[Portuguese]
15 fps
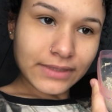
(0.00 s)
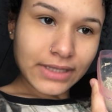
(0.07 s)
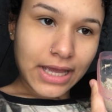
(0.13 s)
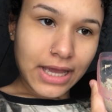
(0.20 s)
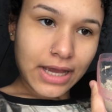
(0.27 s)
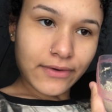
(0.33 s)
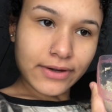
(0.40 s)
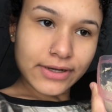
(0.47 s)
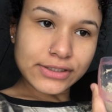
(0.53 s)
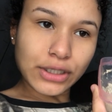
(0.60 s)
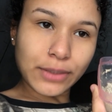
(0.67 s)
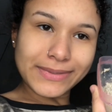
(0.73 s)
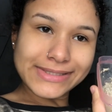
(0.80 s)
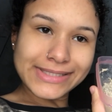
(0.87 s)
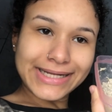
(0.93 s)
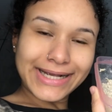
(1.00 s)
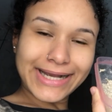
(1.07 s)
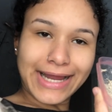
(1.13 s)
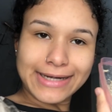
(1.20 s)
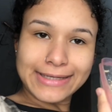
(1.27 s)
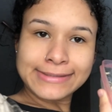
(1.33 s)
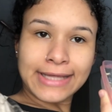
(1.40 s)
Agora é só passar na
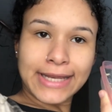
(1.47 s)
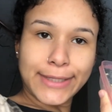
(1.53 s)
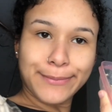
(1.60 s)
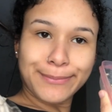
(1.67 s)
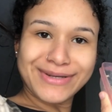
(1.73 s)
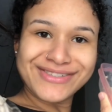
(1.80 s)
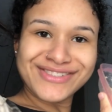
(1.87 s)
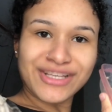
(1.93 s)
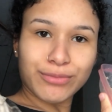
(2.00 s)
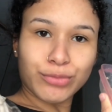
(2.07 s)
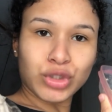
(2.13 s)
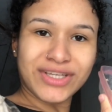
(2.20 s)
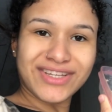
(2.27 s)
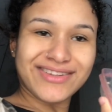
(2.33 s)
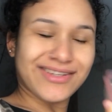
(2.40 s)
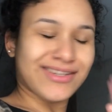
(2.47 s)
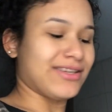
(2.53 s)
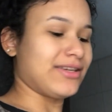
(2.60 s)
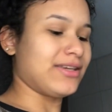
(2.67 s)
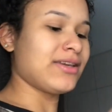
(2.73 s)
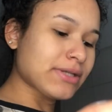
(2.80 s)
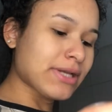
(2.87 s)
cara essa lambança bonita
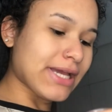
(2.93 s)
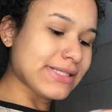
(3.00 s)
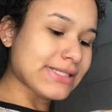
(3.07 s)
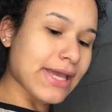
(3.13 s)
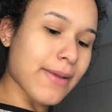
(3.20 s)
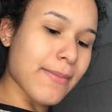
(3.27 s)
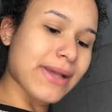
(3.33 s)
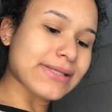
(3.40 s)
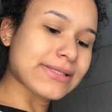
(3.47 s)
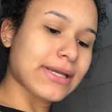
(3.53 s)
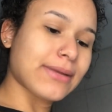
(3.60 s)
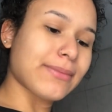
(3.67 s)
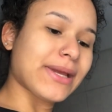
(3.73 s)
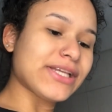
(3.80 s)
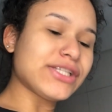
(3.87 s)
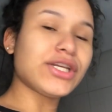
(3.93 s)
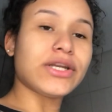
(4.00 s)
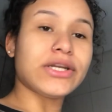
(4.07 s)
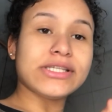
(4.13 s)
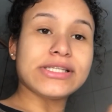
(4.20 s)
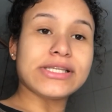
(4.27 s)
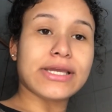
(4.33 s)
aqui. Essa é a máscara mais
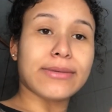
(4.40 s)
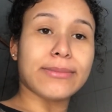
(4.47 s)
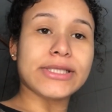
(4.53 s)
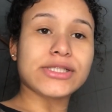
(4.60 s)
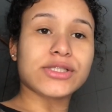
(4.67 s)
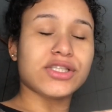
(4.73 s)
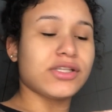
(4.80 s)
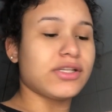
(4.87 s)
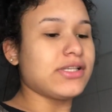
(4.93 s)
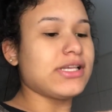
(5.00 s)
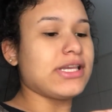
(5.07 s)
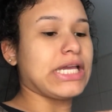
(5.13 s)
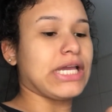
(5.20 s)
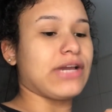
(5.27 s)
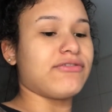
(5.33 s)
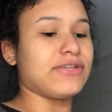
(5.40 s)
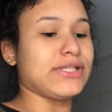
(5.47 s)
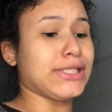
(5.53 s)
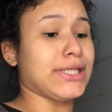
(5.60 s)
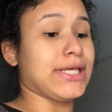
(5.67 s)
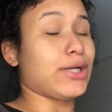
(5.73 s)
cheirosinha, mais gostosinha que eu fiz até